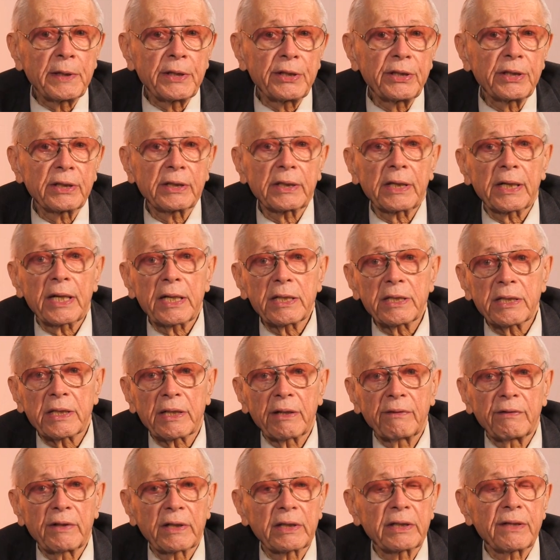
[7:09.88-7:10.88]

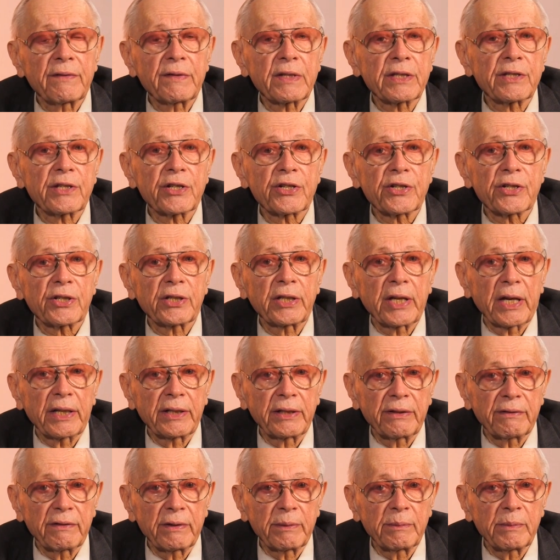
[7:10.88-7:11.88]
ленинградская во главе со
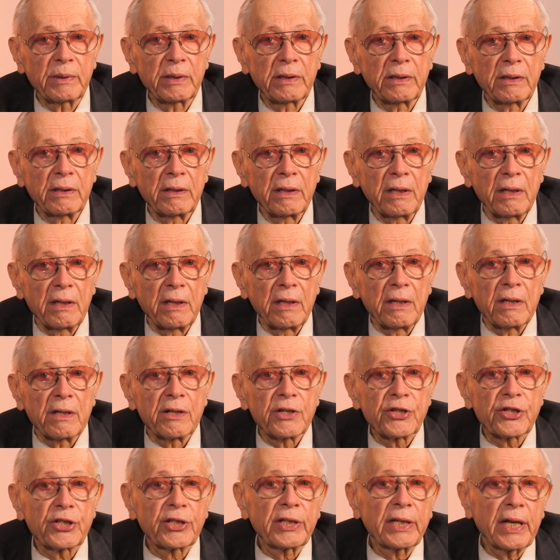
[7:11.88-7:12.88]
Ждановым.
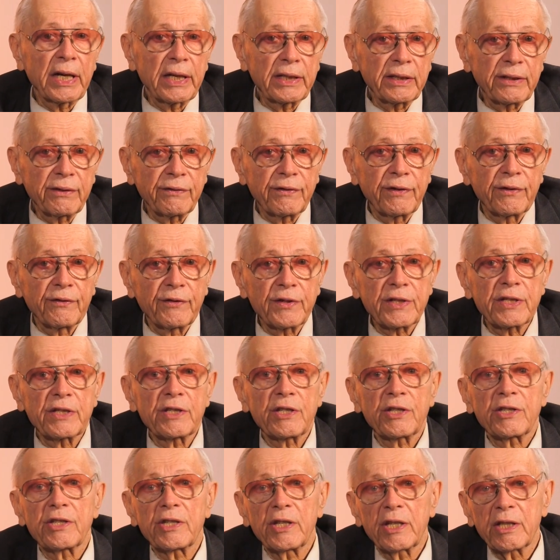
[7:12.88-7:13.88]
Жданов,
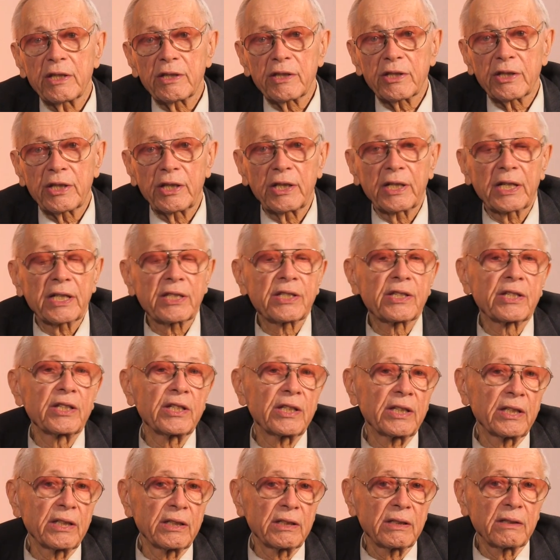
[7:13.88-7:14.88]
Вознесенский,
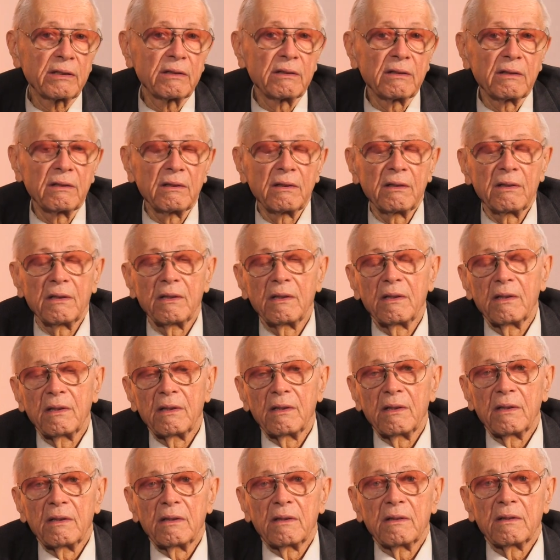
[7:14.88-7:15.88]
Косыгин,
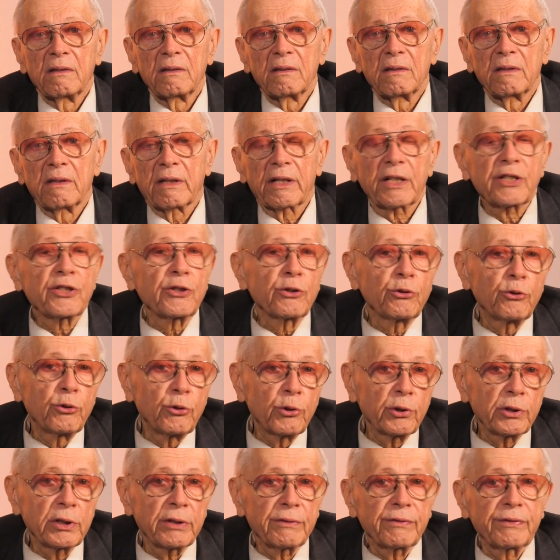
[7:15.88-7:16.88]

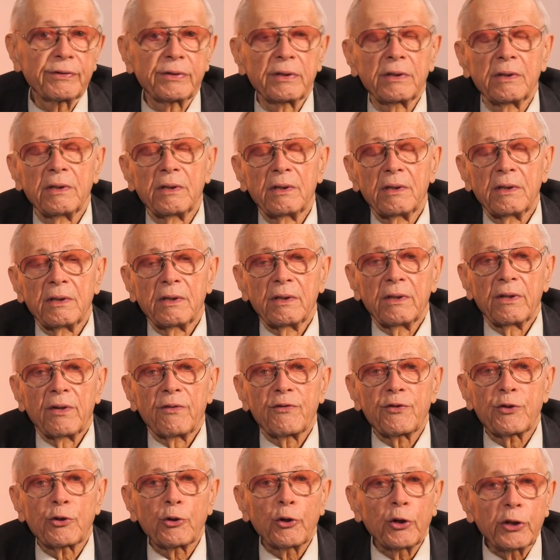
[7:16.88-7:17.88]
Родионов –
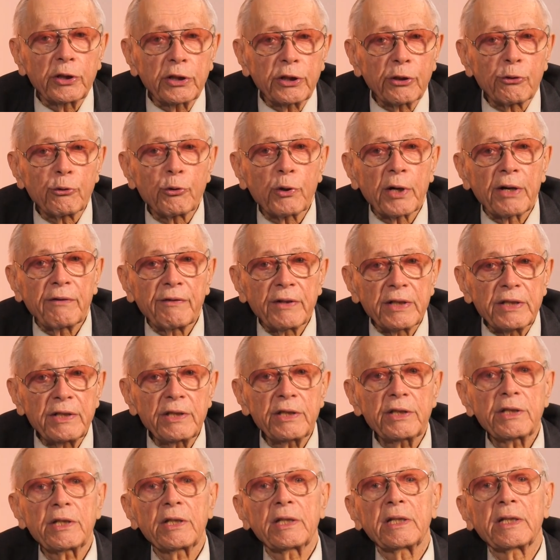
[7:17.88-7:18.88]
все это
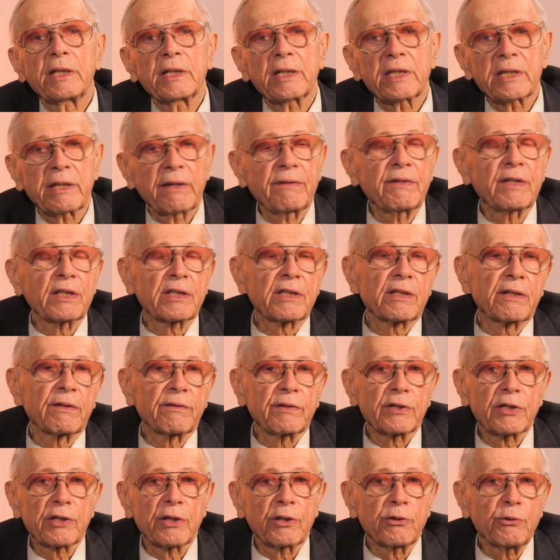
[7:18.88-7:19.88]
руководители
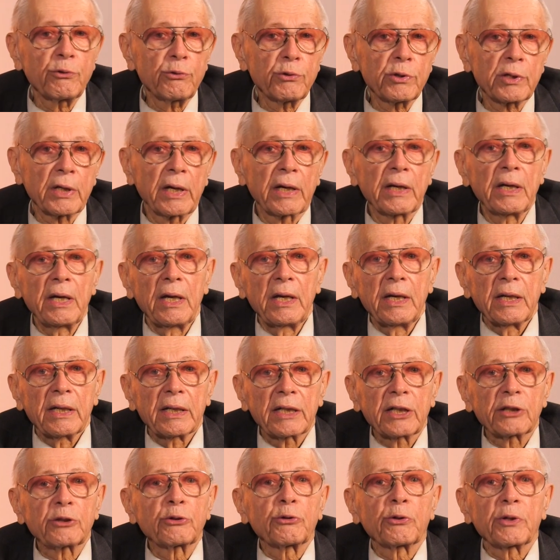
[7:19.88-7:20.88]
Советского Союза,
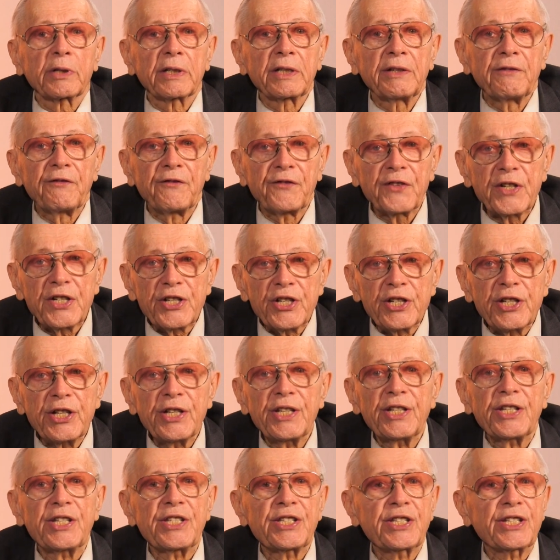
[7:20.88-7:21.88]
которые вышли
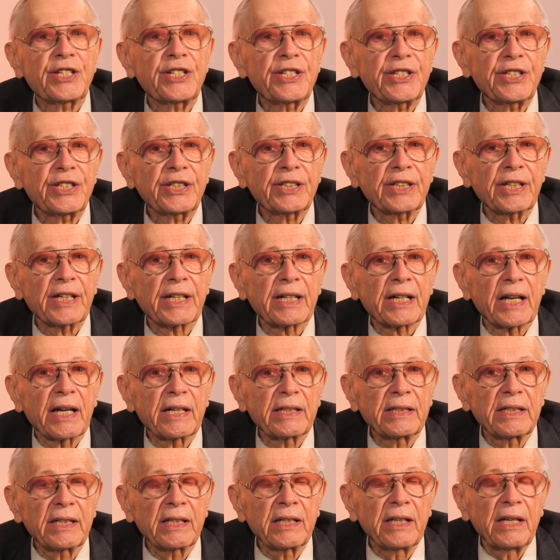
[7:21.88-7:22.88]
из
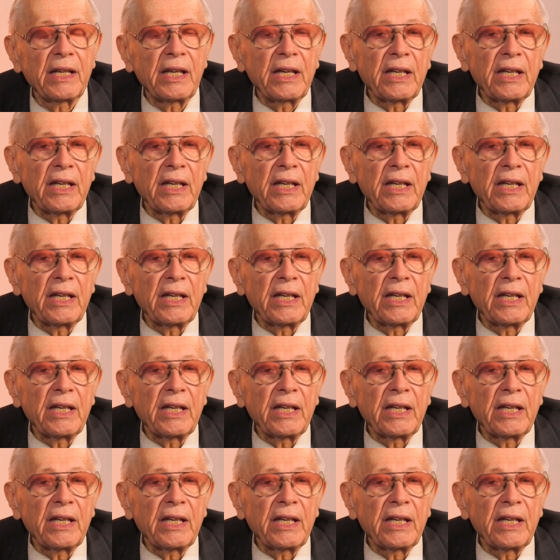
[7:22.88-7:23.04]
Ленинграда.